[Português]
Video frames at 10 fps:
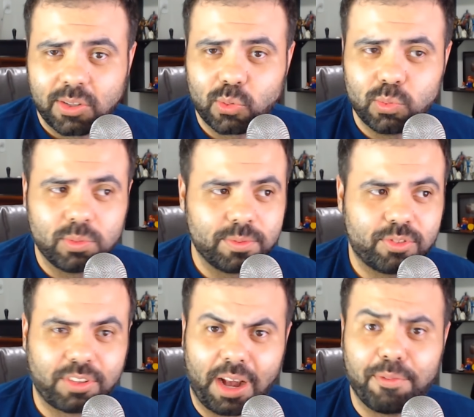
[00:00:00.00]
de um
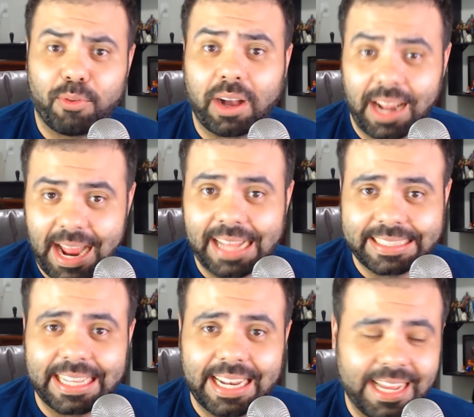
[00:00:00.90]

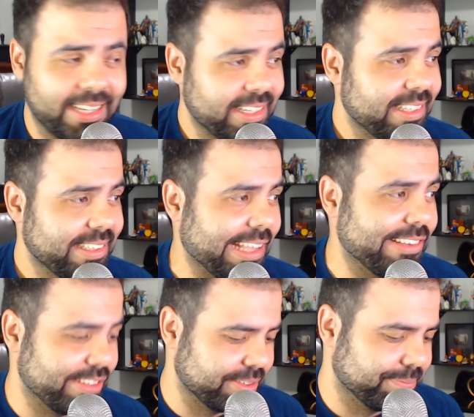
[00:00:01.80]
escravocrata, né?
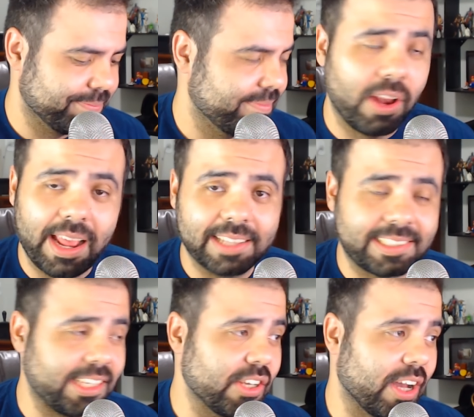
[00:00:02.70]
Entendi. Olha
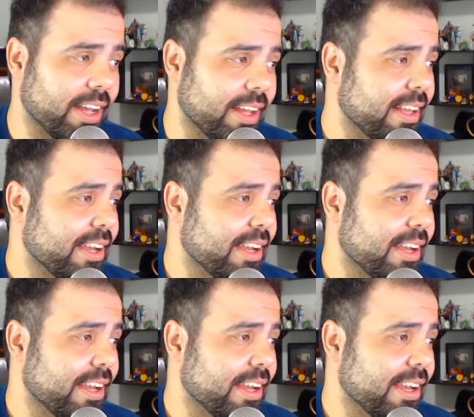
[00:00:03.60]
essa aqui, ó.